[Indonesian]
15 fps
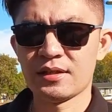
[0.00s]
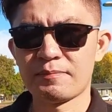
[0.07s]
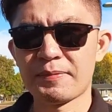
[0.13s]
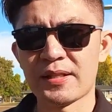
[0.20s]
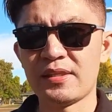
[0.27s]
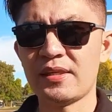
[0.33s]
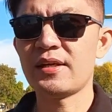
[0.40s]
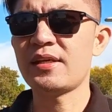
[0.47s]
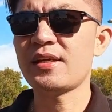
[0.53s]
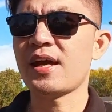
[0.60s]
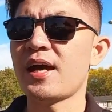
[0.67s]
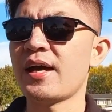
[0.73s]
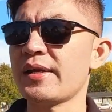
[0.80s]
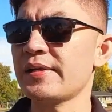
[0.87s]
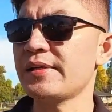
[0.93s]
Tepatnya di
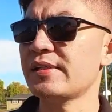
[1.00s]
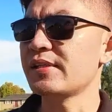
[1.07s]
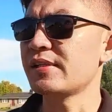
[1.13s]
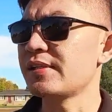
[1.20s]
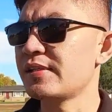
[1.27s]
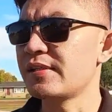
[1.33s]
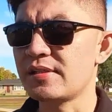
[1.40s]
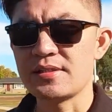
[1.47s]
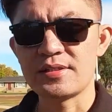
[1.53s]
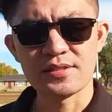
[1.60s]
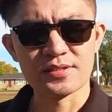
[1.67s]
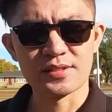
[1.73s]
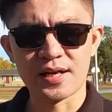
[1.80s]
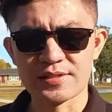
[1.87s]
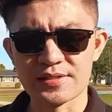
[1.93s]
hari
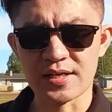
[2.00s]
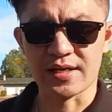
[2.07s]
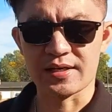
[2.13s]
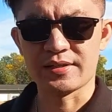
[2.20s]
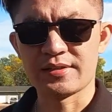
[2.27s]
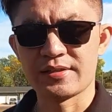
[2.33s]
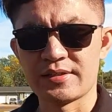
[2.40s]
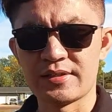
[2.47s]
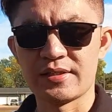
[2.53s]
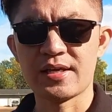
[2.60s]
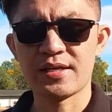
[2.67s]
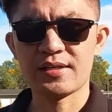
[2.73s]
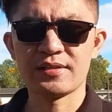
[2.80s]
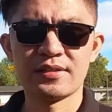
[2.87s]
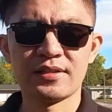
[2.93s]
Selasa
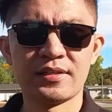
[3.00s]
ya.